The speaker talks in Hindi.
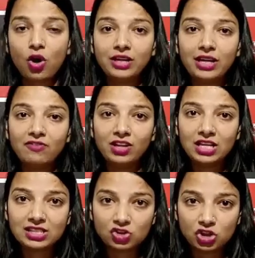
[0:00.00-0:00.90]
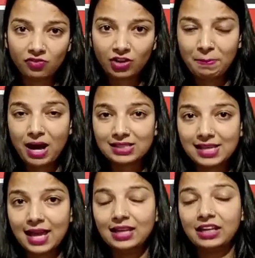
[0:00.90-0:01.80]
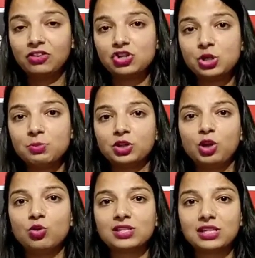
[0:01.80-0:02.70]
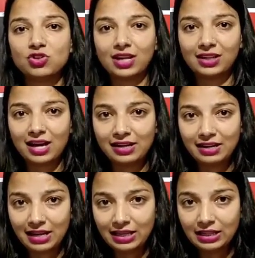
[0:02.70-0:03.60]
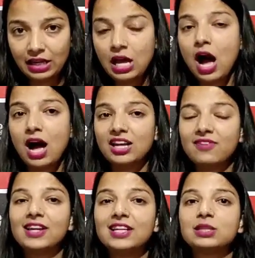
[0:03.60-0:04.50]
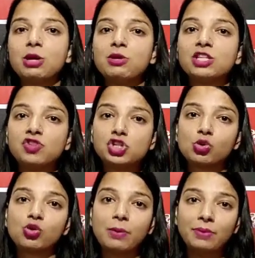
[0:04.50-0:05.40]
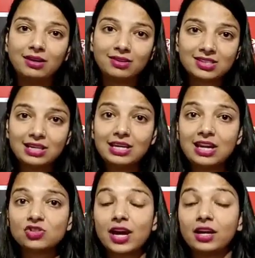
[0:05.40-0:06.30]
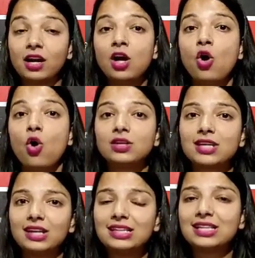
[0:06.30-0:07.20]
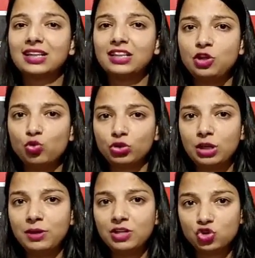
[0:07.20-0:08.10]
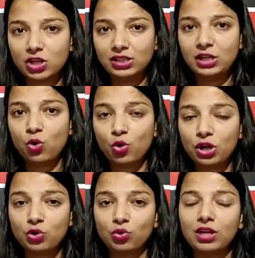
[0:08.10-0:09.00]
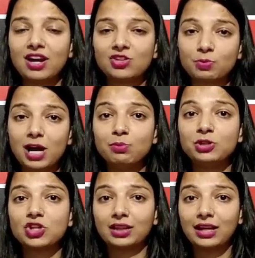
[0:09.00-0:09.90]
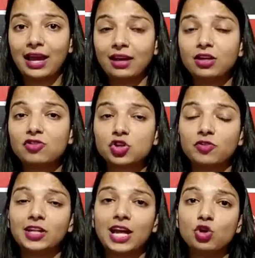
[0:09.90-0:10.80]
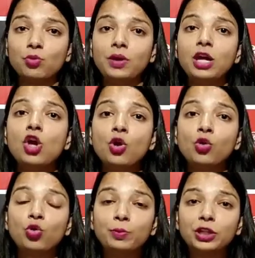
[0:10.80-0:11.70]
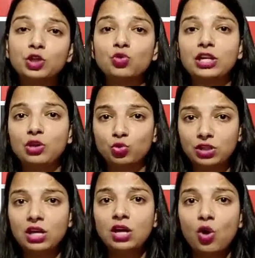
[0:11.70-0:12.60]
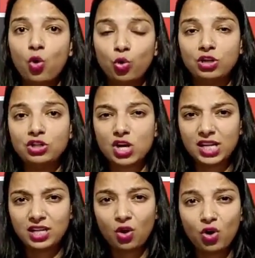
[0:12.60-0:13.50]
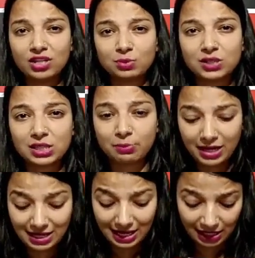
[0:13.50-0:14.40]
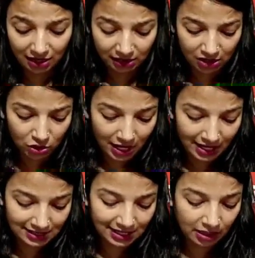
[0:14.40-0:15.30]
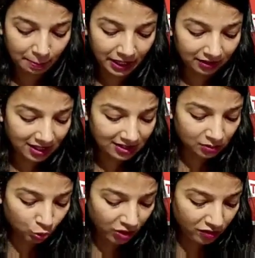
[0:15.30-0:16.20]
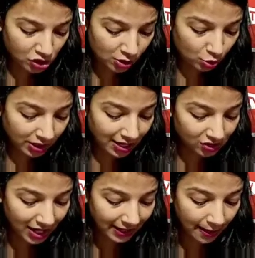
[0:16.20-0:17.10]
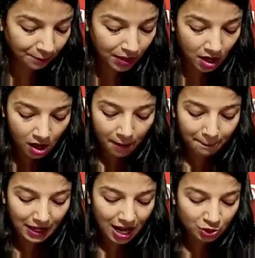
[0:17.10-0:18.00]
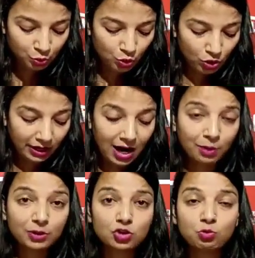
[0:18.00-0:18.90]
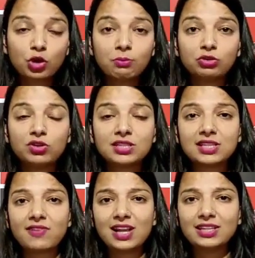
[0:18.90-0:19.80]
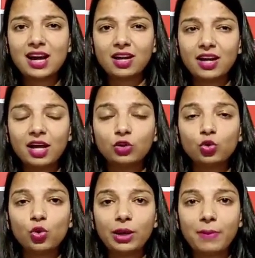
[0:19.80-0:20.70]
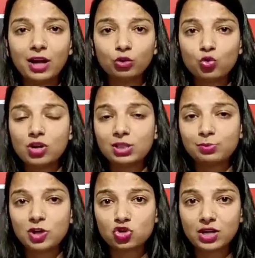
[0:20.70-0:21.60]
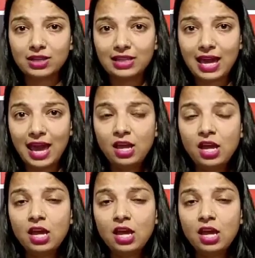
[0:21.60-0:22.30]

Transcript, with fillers: और ये विधि सचिव के पास है लेकिन कृषि मंत्री को इसकी जानकारी नहीं थी आने वाले समय में इस विषय को गंभीरता से लिया जाएगा और साथ ही साथ ये नियुक्ति भी जल्दी होगी क्योंकि राज्यपाल भी चाहते हैं कि विश्वविद्यालयों में कुलपतियों की नियुक्ति होनी चाहिए और इसमें समय नहीं लगना चाहिए इसलिए गंभीरता से इस पूरे विषय को लिया जाएगा बिलासपुर गोलीकांड पर जब मुख्यमंत्री से सवाल किया गया तो एक बात उन्होंने स्पष्ट कर दी है